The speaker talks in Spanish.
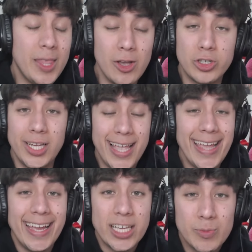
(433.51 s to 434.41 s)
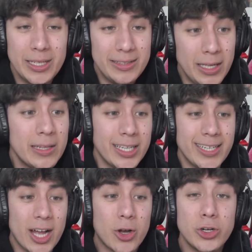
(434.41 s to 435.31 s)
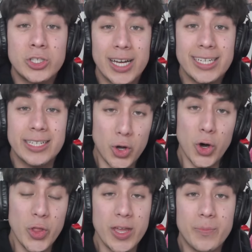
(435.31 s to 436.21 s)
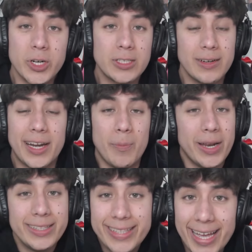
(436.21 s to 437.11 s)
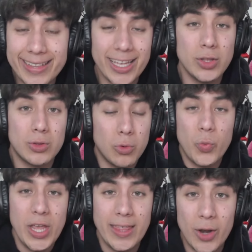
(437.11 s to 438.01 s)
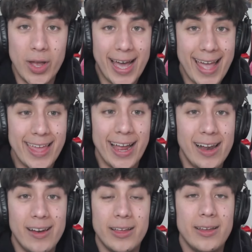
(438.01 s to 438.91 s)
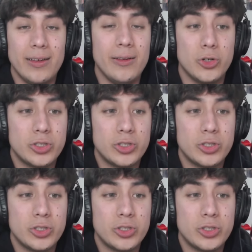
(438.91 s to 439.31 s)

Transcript: Tío, si ya hay que desmentirte esas cosas, joder, pues replantéate tu vida, ¿no? En general, eh,